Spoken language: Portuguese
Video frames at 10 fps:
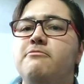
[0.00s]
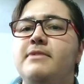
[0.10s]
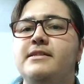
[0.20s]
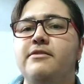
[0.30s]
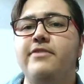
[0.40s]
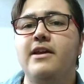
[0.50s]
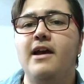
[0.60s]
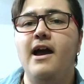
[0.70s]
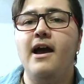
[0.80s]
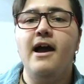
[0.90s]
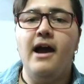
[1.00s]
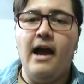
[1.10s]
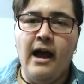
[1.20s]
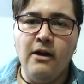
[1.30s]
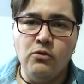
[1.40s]
começa a ficar
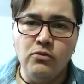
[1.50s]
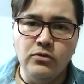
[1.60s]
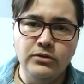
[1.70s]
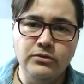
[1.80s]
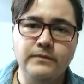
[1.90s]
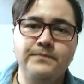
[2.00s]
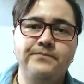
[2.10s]
agudo.